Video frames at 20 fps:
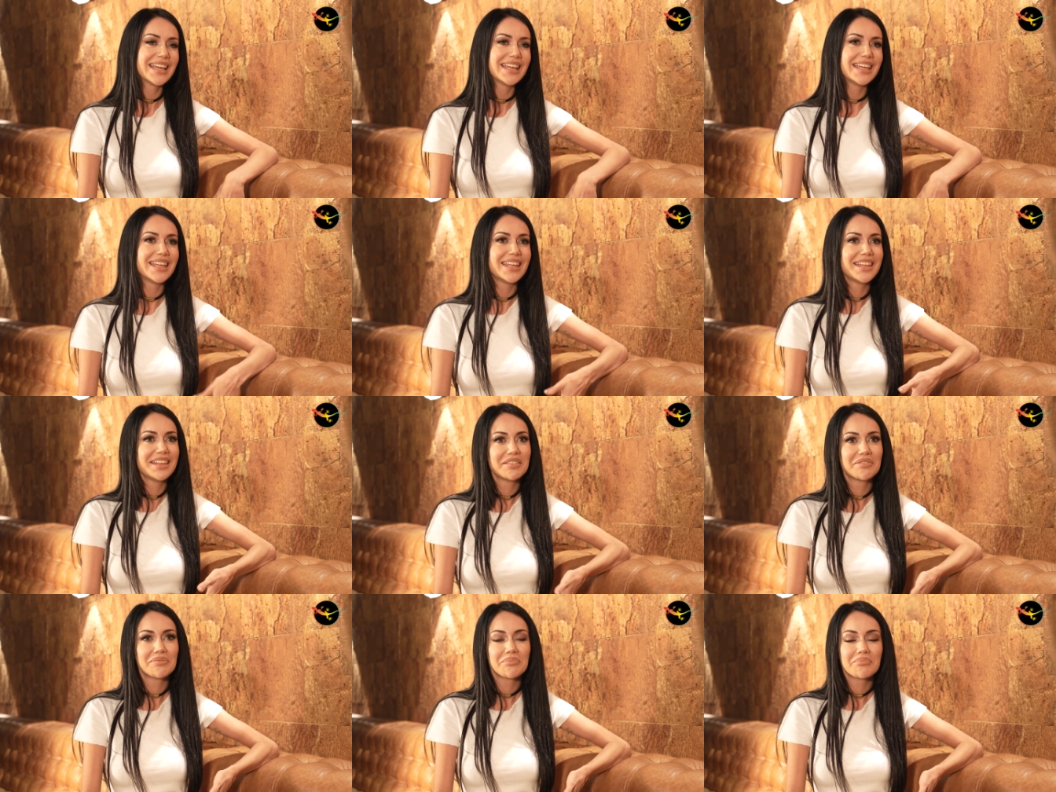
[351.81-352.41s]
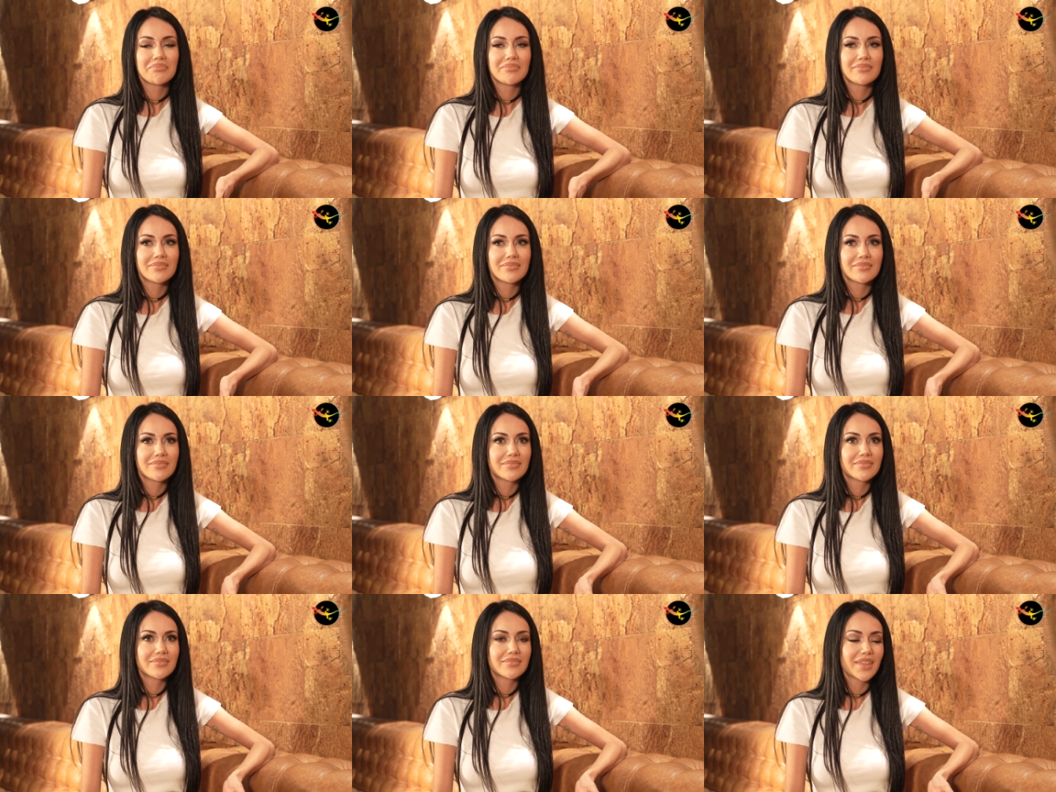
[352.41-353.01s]
e,
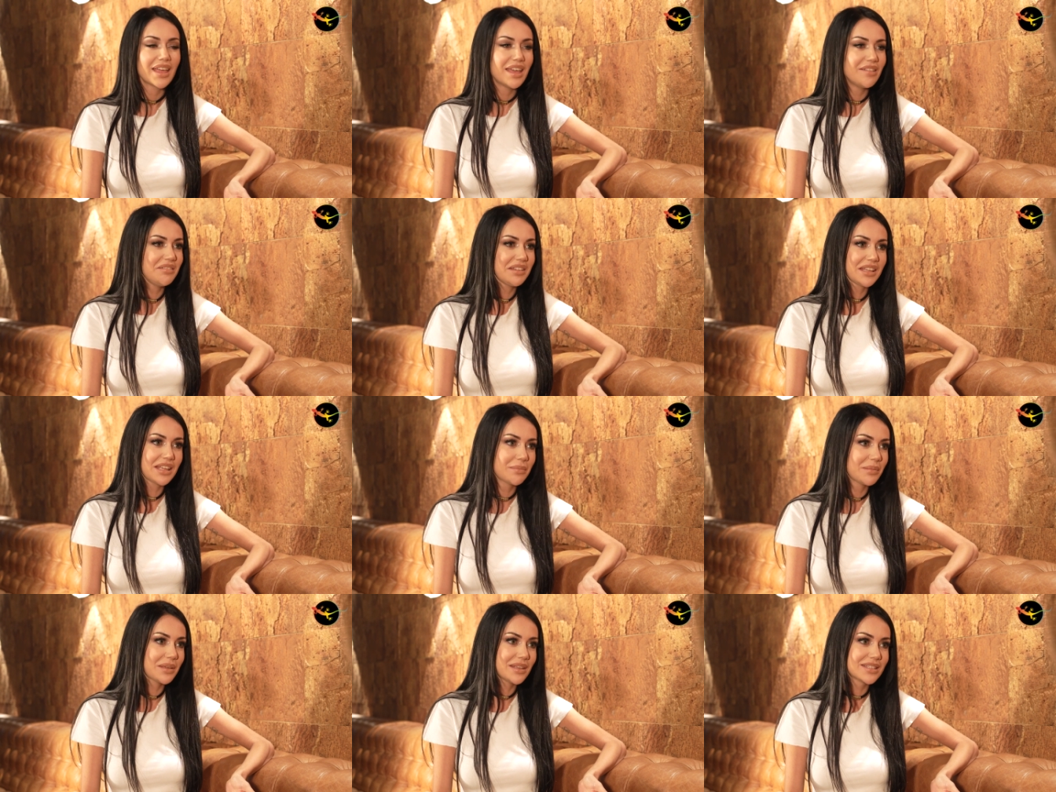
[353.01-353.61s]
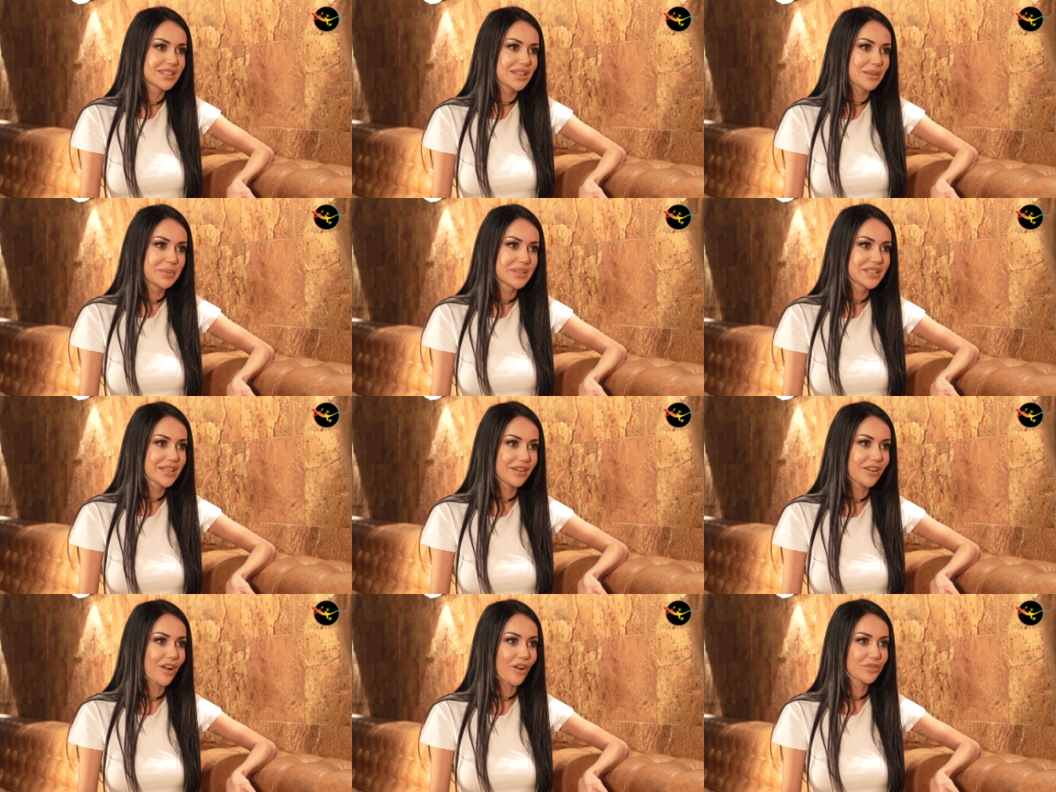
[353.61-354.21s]
evli gibiyiz de bir
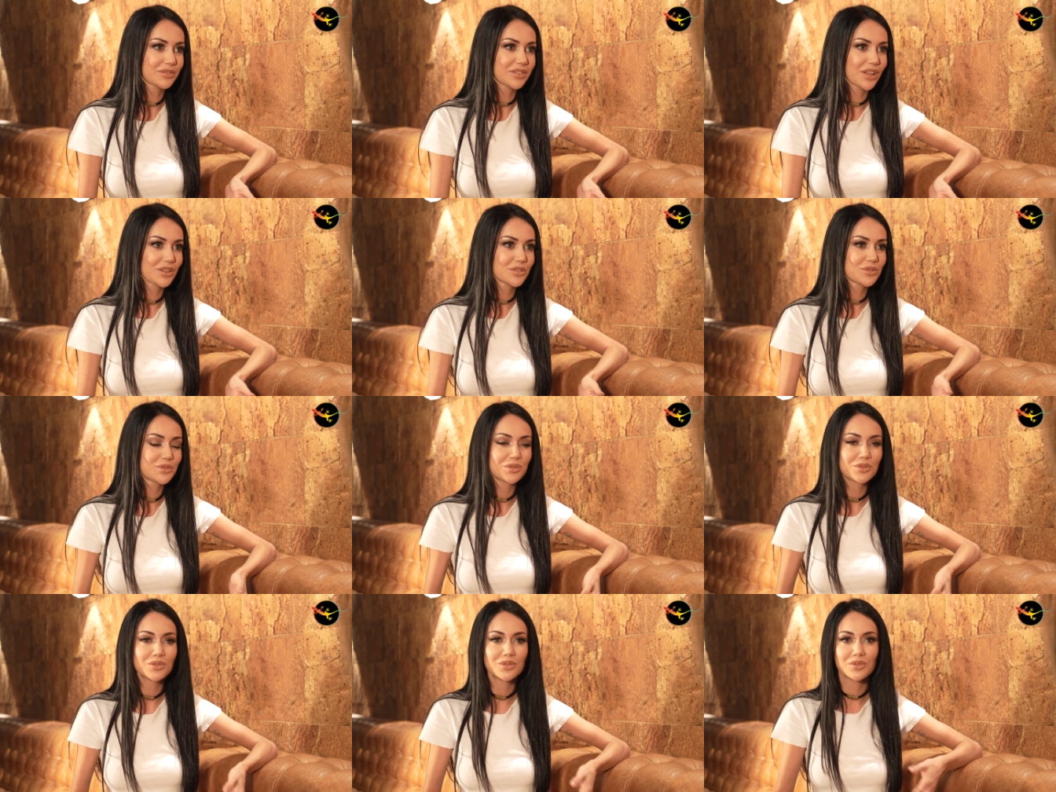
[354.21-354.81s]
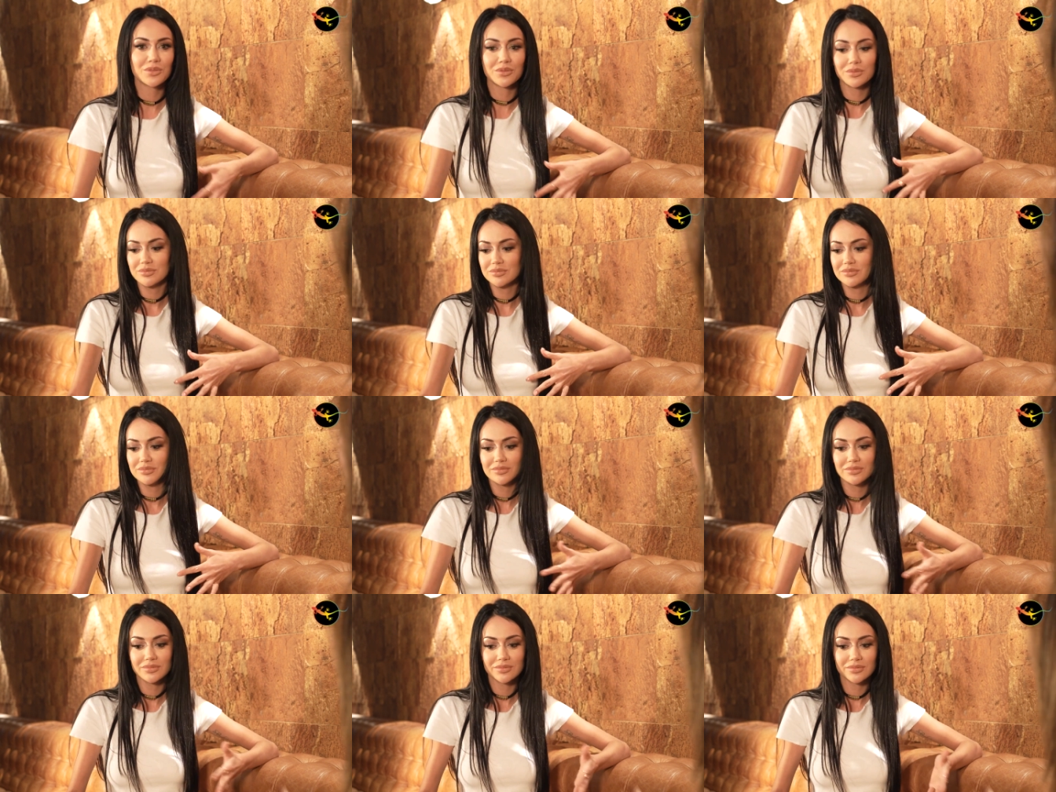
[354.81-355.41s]
taraftan çünkü... Hı hmm